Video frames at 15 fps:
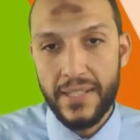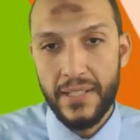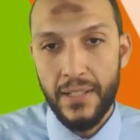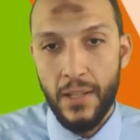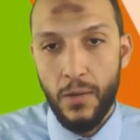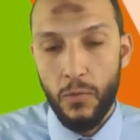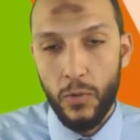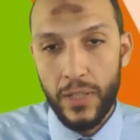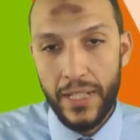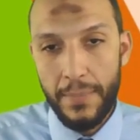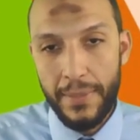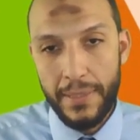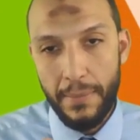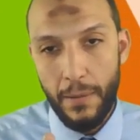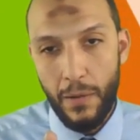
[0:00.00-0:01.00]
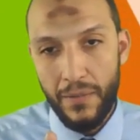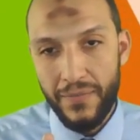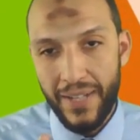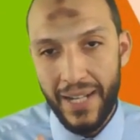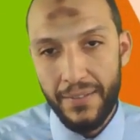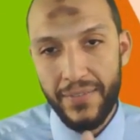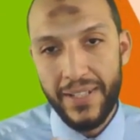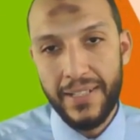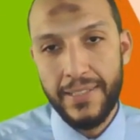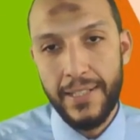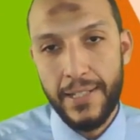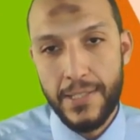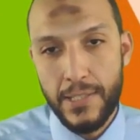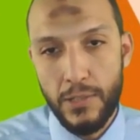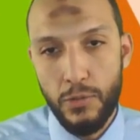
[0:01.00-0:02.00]
وقلنا دي بتبقى واقفه على فكره
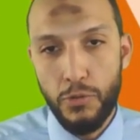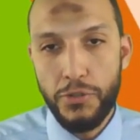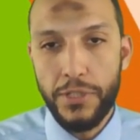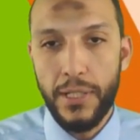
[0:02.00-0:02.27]
الريزولوشن